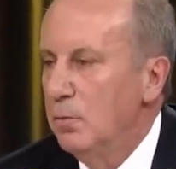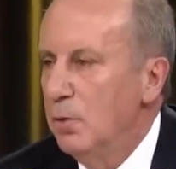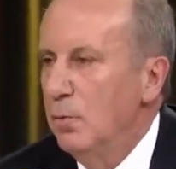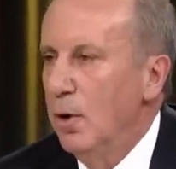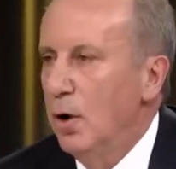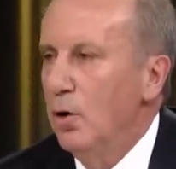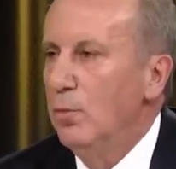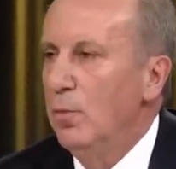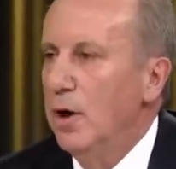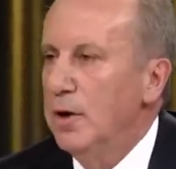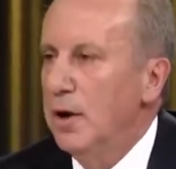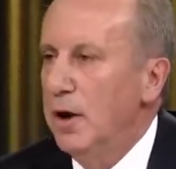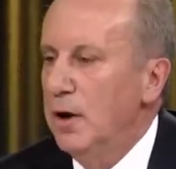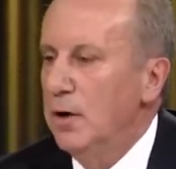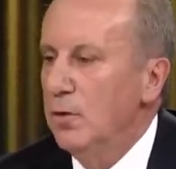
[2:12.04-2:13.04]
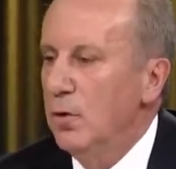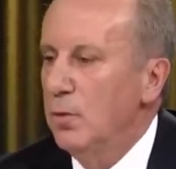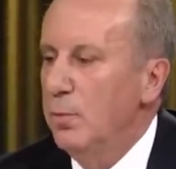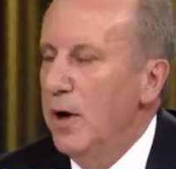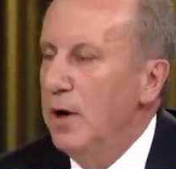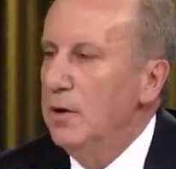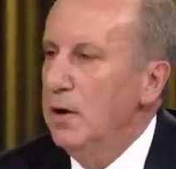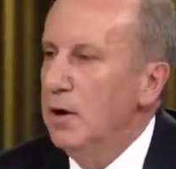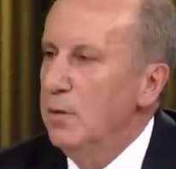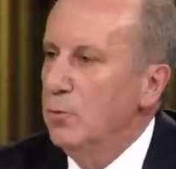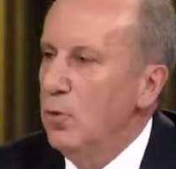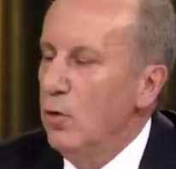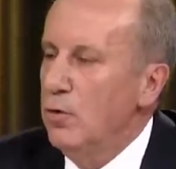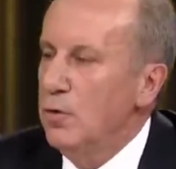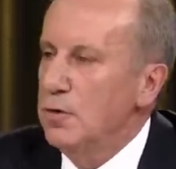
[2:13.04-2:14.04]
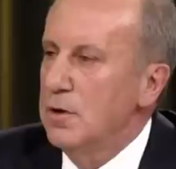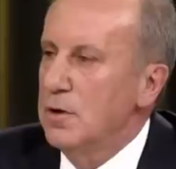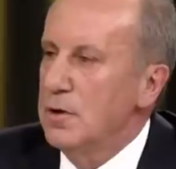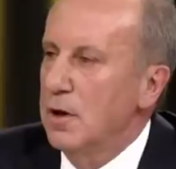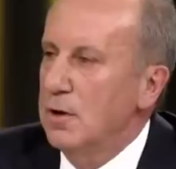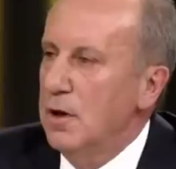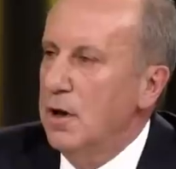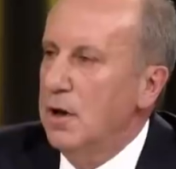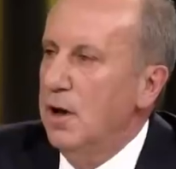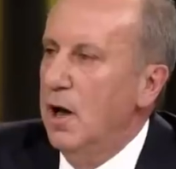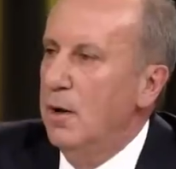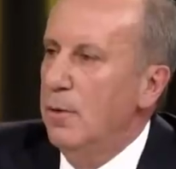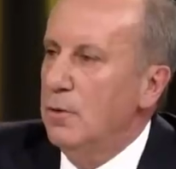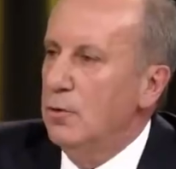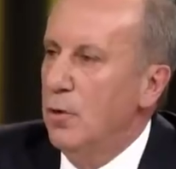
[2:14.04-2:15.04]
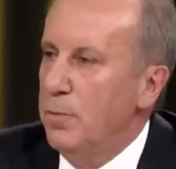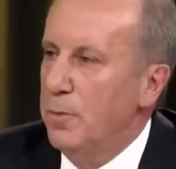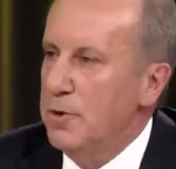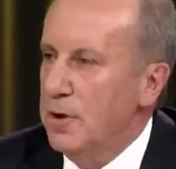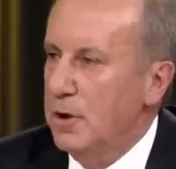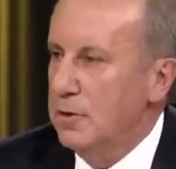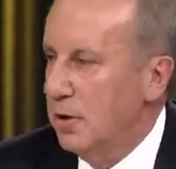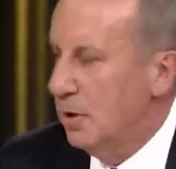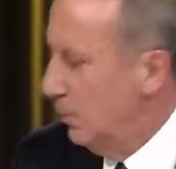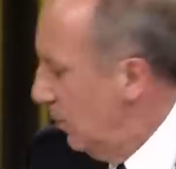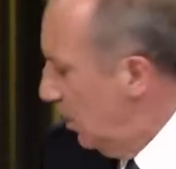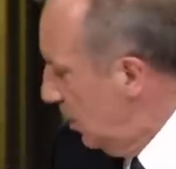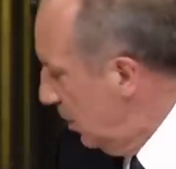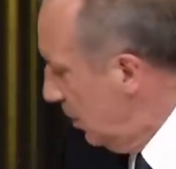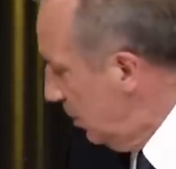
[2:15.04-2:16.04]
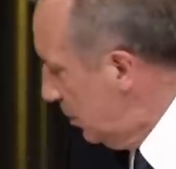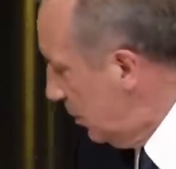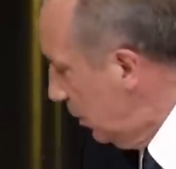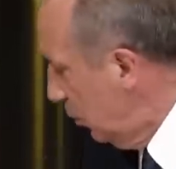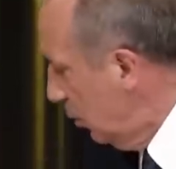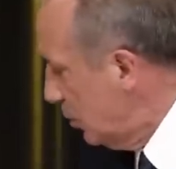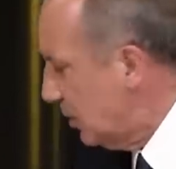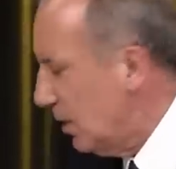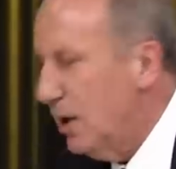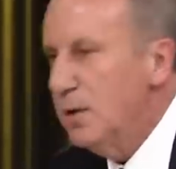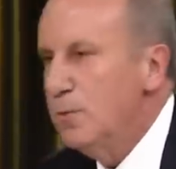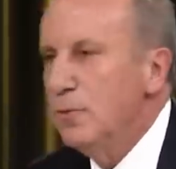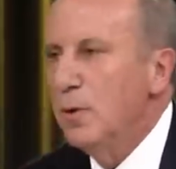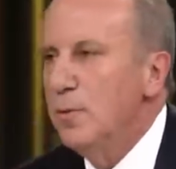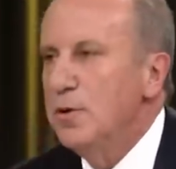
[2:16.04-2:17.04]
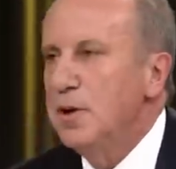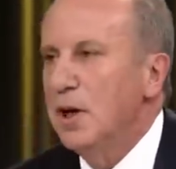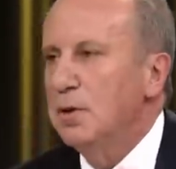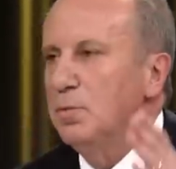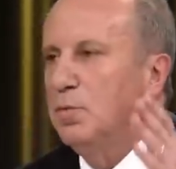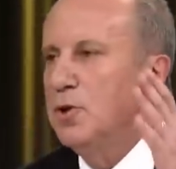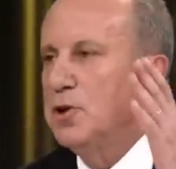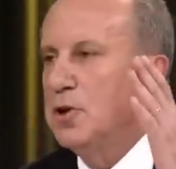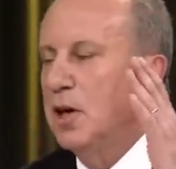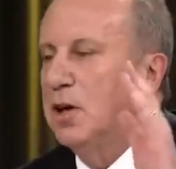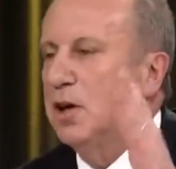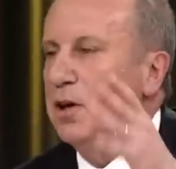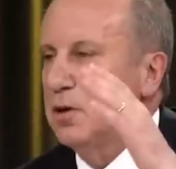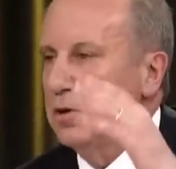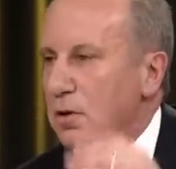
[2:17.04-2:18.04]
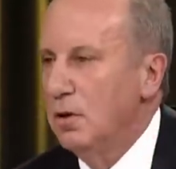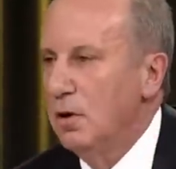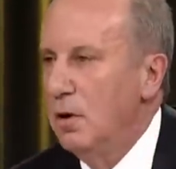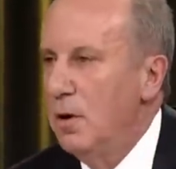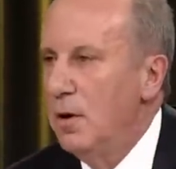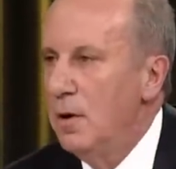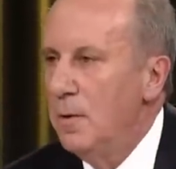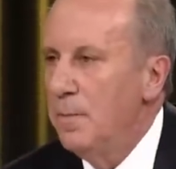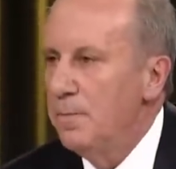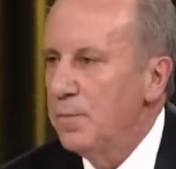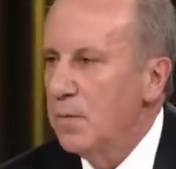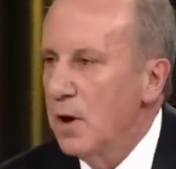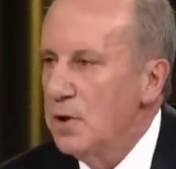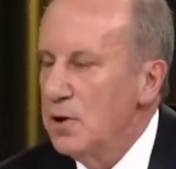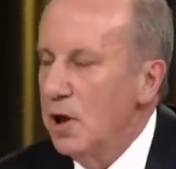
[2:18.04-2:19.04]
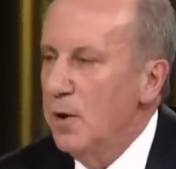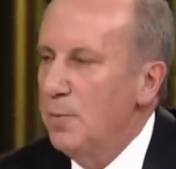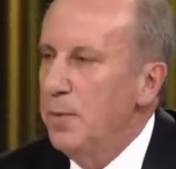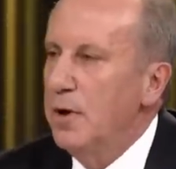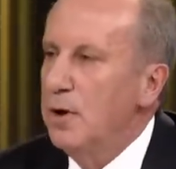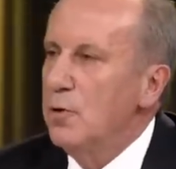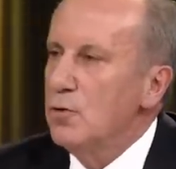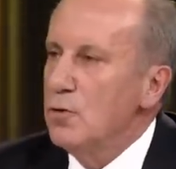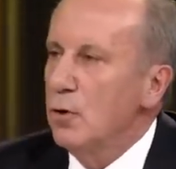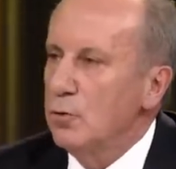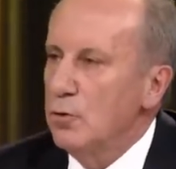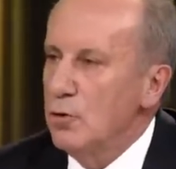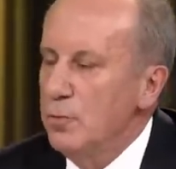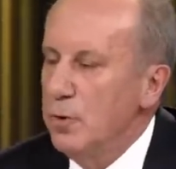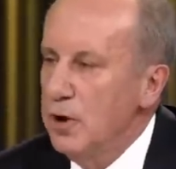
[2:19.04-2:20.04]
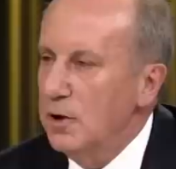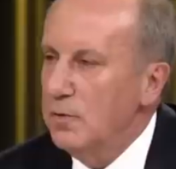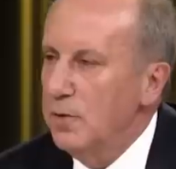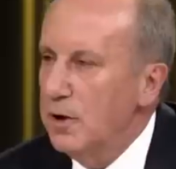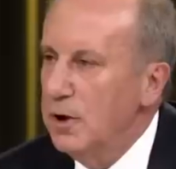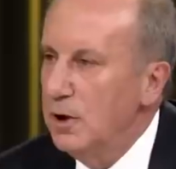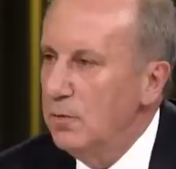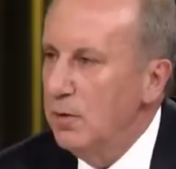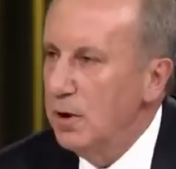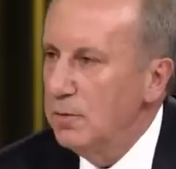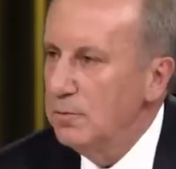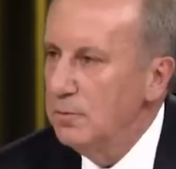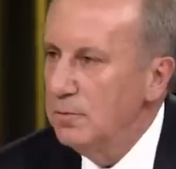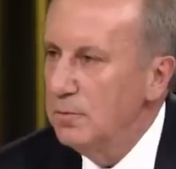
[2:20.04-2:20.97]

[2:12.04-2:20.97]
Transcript: Mimar olmaya gerek yok. Ben dedim 9 Nisan'da kıyamet kopacak dedim. İşte gösterdim demin 77 kişi. CHP'nin 130 milletvekili var.